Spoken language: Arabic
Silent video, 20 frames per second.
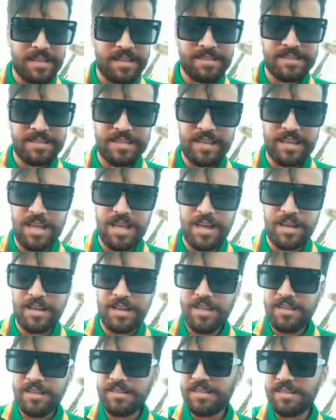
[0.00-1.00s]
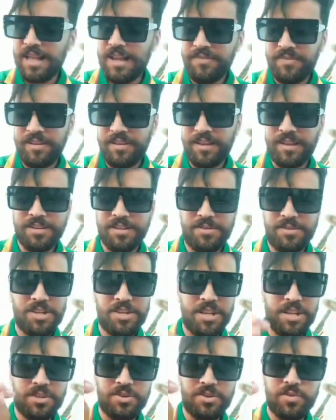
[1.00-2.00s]
ناسخه صافي
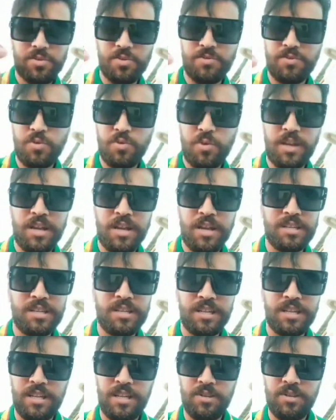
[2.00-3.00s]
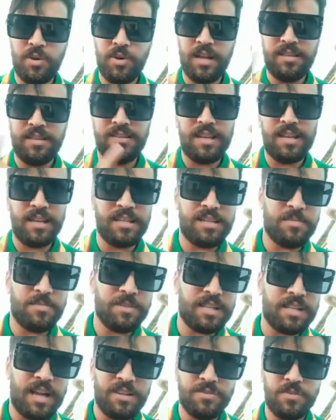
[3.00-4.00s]
كتمشي كتشوف النكات هذيك ديال النكات زائد
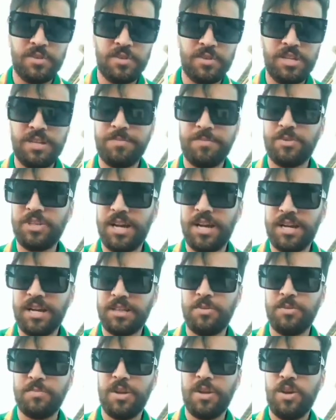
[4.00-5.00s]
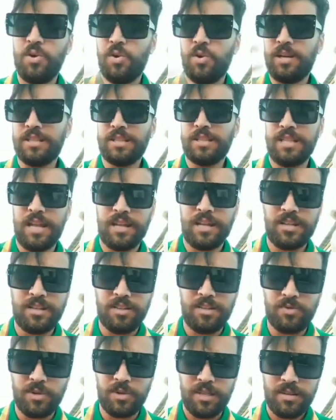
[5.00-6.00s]
18 في يوتيوب تعرضهم وكتطلع
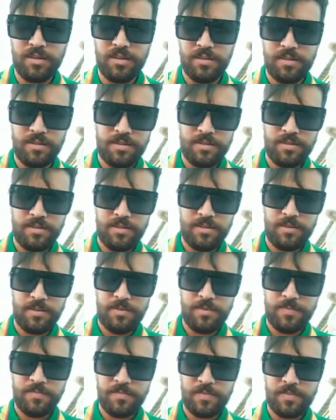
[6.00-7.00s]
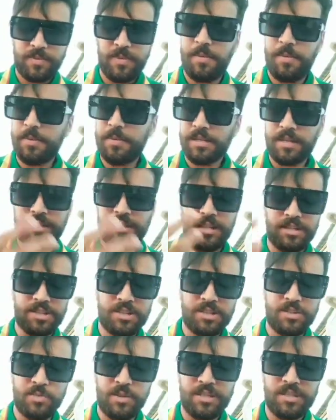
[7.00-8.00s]
كدوي ما
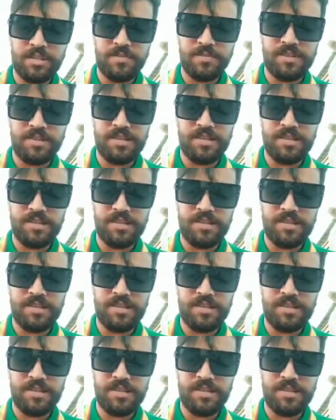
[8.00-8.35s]
تقدرش دوي التفسير